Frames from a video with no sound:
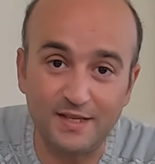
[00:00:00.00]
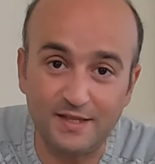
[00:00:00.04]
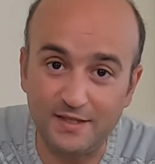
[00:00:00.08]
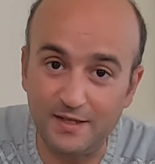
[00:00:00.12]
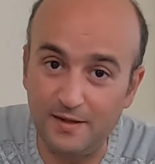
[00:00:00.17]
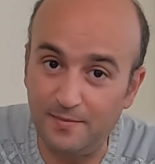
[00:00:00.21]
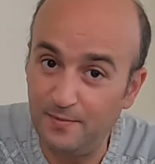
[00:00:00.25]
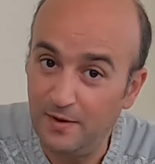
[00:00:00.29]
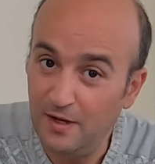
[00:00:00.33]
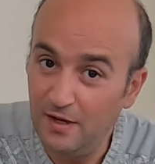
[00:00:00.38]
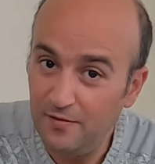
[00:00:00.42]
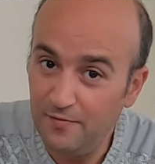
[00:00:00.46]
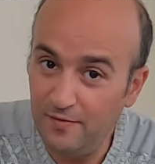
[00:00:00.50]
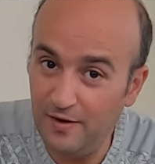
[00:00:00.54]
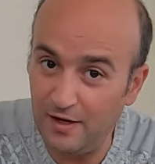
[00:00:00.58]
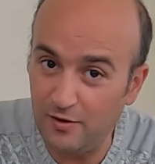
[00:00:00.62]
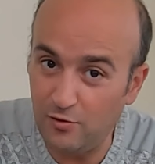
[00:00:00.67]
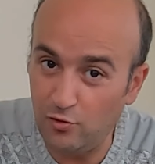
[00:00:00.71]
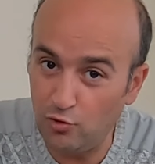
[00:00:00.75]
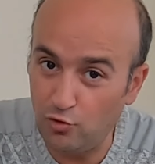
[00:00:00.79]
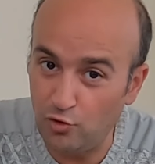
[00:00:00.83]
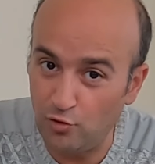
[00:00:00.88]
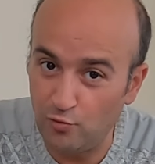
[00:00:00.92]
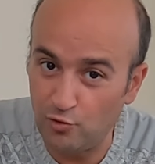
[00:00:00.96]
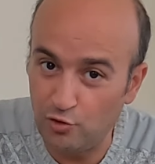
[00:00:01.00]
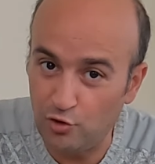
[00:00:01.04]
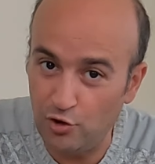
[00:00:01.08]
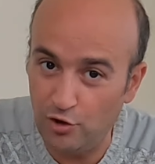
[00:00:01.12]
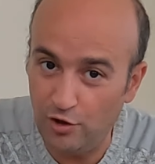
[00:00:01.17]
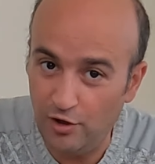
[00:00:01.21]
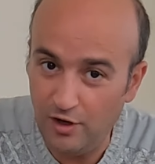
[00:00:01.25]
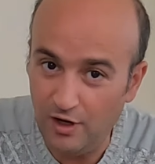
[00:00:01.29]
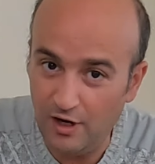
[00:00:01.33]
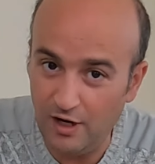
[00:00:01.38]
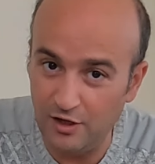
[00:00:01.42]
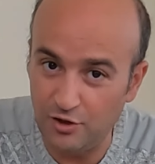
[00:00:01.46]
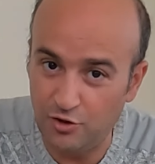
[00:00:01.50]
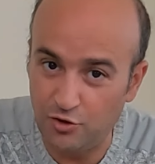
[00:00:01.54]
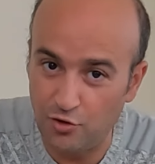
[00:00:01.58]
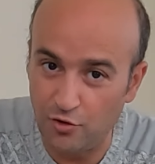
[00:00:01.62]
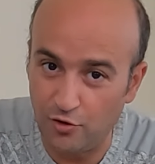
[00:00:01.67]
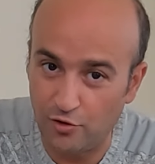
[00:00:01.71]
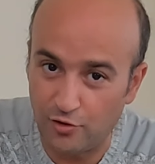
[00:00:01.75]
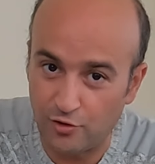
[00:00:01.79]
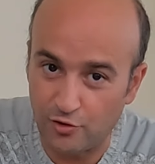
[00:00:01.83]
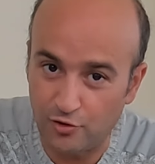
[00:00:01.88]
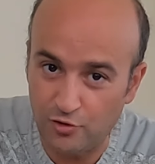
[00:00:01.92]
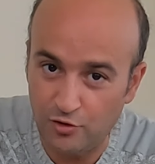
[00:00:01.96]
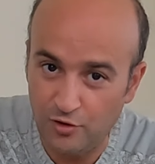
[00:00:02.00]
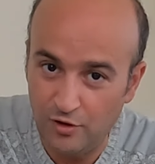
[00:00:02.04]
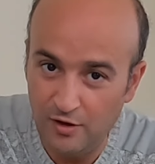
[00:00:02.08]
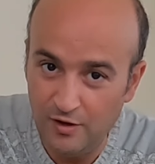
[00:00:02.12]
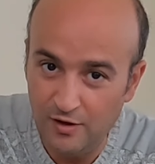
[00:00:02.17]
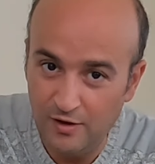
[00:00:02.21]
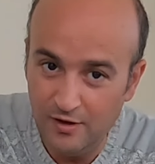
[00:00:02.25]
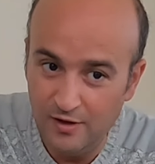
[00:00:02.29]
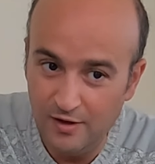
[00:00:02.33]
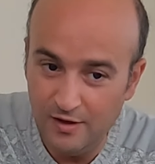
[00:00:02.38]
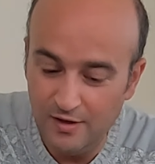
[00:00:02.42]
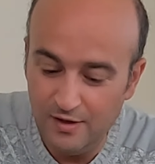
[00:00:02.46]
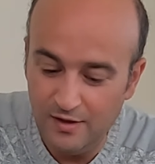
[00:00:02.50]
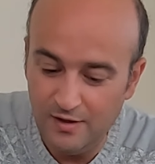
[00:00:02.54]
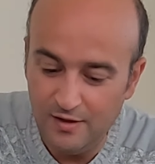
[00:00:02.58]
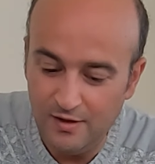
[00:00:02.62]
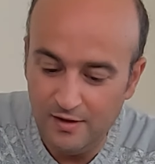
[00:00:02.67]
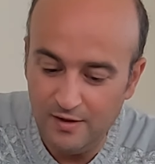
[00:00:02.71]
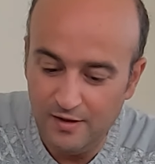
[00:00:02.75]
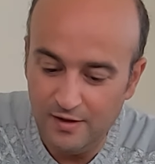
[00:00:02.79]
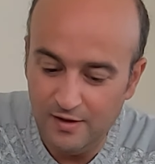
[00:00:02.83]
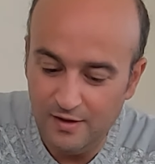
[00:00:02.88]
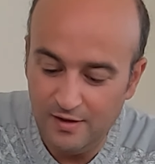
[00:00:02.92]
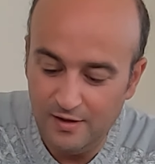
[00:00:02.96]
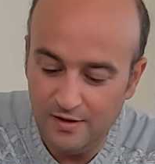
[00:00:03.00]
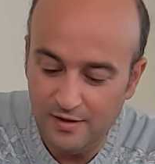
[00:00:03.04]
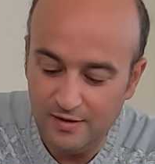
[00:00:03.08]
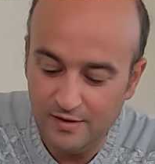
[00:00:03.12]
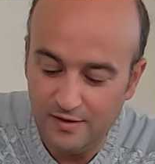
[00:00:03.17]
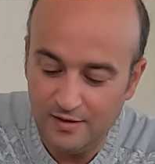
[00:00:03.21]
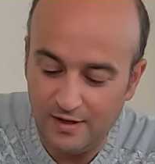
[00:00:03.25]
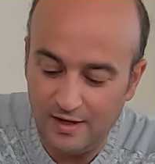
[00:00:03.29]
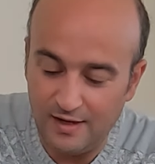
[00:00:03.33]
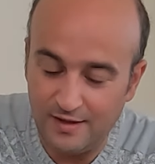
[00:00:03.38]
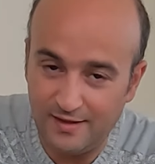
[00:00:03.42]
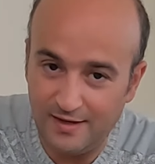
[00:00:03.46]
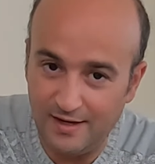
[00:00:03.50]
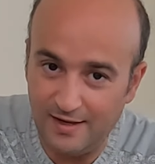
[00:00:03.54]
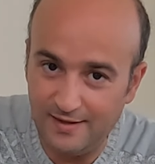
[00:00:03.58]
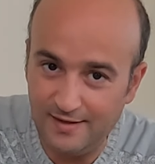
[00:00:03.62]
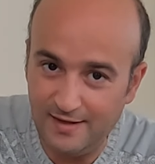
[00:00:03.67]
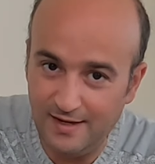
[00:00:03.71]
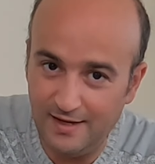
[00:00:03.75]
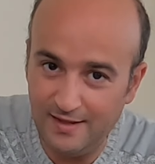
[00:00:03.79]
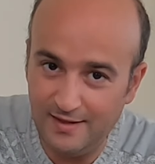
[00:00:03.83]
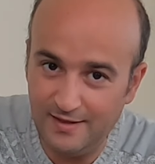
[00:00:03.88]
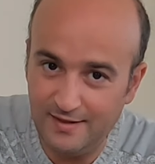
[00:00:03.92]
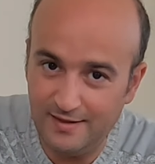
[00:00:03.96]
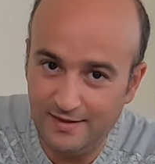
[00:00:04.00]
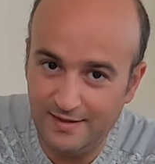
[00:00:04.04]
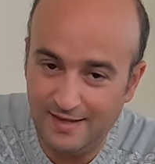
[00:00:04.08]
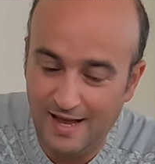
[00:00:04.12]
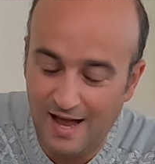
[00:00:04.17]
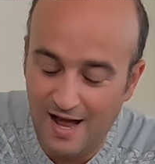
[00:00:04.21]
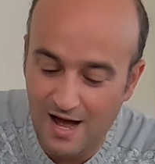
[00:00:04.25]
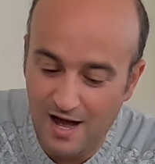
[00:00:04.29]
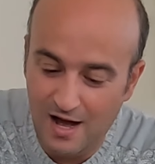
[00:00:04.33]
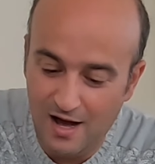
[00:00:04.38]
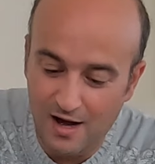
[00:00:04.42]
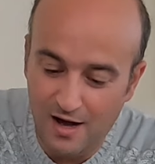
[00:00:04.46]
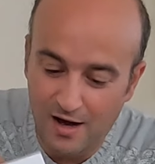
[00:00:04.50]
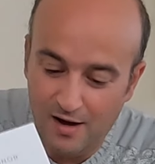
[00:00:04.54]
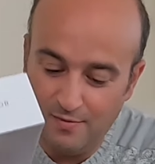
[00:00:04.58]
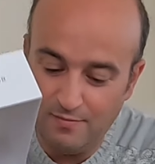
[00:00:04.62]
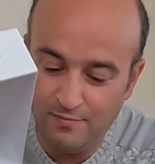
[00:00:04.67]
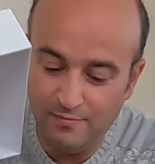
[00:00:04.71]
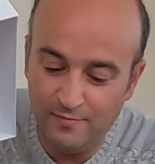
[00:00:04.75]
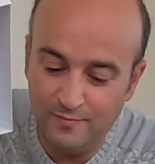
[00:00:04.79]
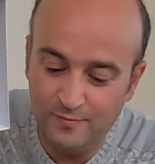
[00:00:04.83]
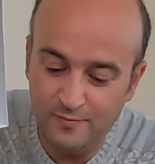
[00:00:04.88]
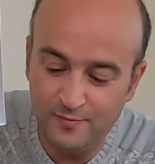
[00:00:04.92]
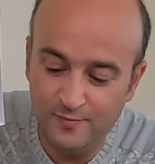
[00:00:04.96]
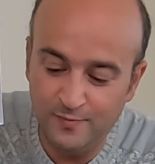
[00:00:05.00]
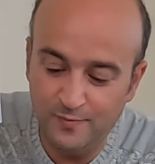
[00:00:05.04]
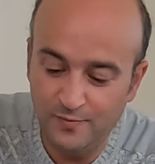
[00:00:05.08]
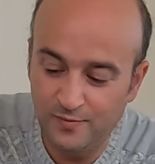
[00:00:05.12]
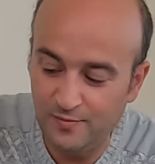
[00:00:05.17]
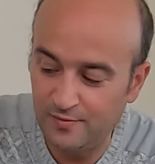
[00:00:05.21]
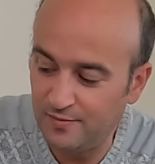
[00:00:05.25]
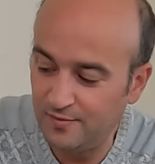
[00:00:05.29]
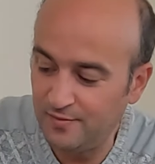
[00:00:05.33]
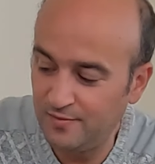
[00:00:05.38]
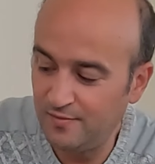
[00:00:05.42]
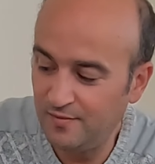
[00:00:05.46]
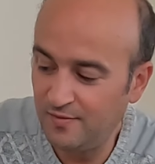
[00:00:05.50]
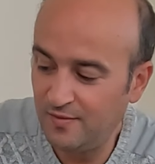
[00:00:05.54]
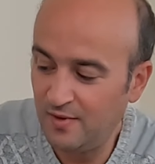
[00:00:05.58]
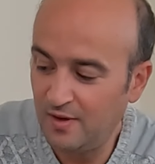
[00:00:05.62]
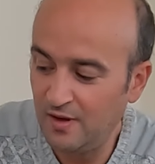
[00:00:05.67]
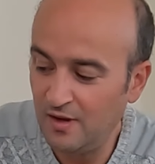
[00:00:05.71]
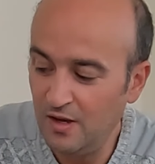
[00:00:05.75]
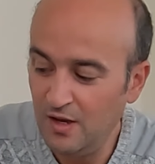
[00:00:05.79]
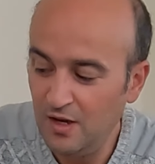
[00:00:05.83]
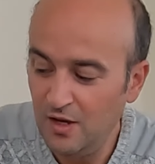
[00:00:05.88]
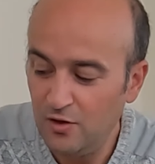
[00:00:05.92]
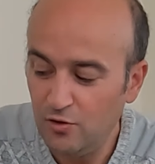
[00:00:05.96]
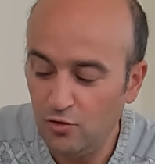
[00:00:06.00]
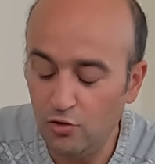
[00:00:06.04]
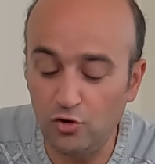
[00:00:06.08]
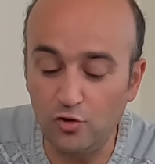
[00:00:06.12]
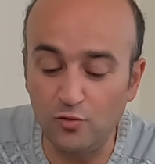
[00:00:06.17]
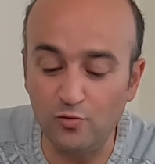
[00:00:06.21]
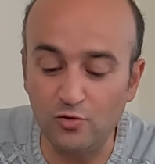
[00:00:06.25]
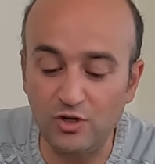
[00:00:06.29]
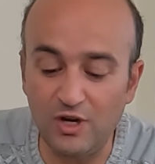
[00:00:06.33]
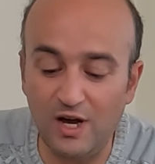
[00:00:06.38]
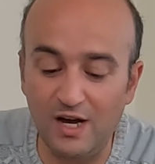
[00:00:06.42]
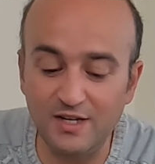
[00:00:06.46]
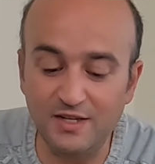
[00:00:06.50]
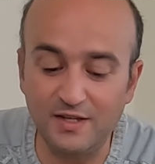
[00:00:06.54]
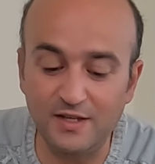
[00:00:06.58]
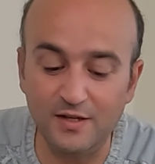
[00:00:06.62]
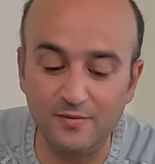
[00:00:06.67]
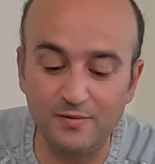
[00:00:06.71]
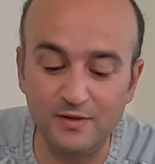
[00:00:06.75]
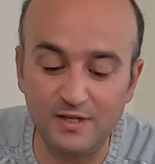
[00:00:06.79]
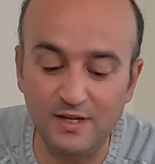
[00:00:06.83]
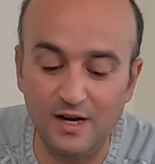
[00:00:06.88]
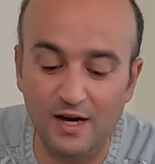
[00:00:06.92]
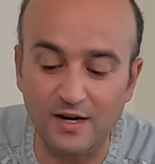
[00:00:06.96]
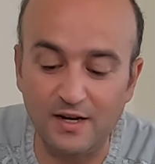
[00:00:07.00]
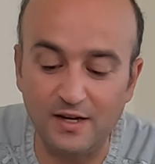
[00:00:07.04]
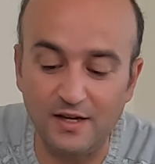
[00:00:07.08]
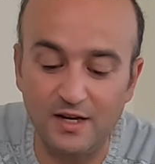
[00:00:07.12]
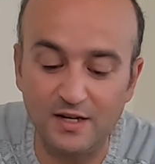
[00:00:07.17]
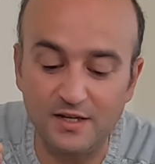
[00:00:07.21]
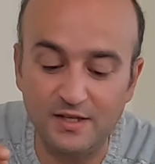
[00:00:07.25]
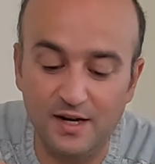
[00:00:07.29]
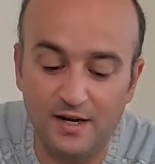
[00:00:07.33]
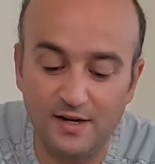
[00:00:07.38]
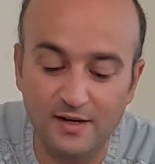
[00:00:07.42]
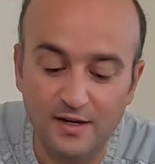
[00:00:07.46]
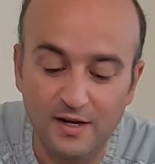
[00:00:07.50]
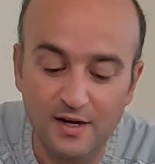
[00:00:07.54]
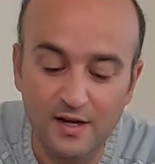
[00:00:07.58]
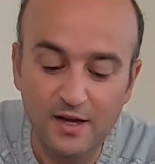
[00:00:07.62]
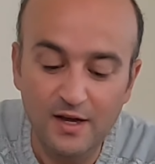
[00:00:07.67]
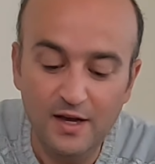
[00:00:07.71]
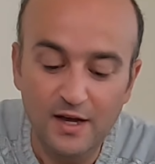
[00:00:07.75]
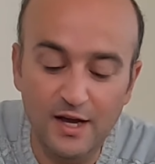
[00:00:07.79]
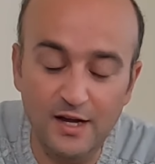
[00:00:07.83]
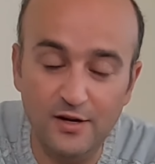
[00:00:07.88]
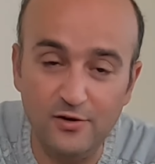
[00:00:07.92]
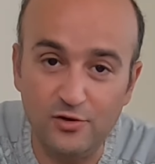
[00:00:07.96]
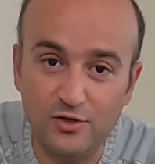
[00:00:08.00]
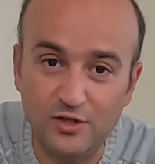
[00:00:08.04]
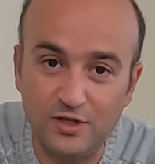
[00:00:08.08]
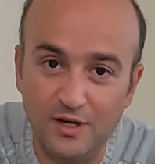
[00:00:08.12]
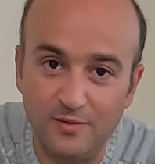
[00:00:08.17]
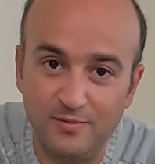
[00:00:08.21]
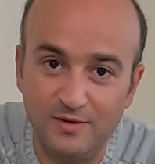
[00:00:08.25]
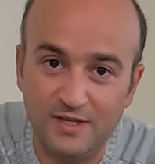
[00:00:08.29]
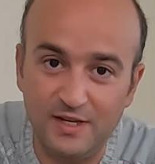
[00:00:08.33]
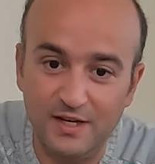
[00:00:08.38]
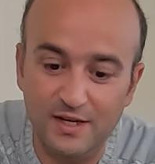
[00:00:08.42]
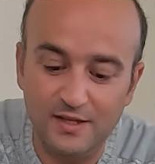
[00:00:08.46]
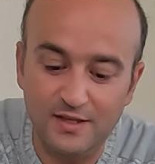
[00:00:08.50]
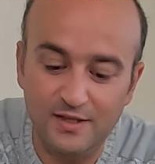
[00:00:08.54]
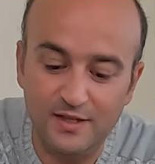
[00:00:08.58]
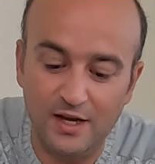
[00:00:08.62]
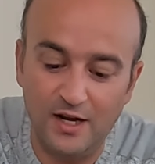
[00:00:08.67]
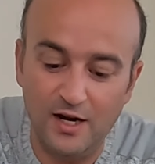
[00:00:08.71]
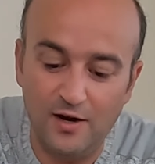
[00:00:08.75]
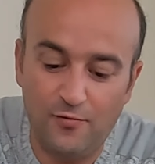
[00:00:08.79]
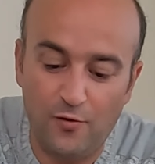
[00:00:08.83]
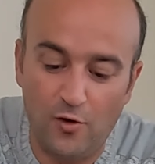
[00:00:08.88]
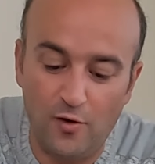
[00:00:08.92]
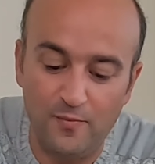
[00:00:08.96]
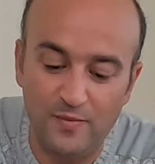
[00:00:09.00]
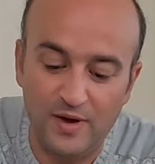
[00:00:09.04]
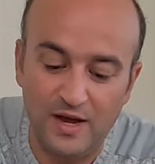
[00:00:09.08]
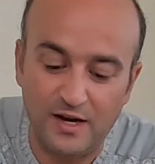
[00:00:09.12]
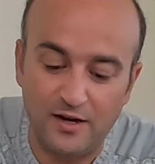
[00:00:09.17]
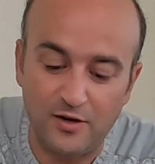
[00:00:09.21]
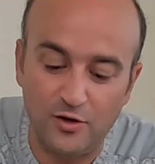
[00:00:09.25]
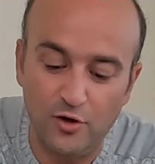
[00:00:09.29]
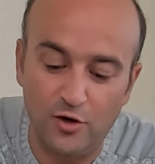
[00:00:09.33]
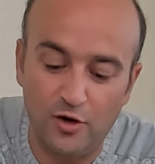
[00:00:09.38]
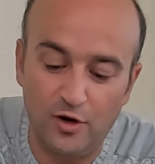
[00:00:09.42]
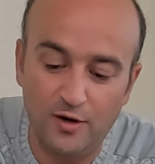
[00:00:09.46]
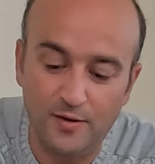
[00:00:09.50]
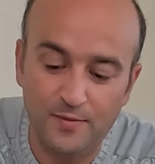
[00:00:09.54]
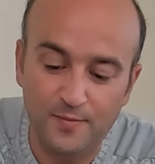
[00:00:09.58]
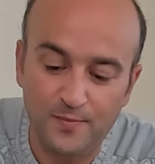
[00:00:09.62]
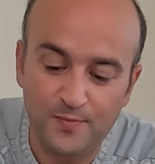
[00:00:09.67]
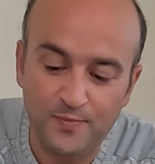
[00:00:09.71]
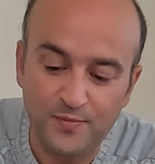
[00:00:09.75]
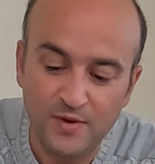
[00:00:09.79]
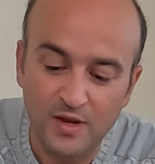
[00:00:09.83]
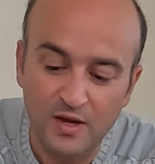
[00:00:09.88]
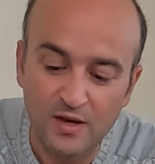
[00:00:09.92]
yırttım ve kutumuzu açıyoruz. Ta ta ta tam. Kutumuzu açtığımızda arkadaşlar en üstte bizi telefon bekliyor.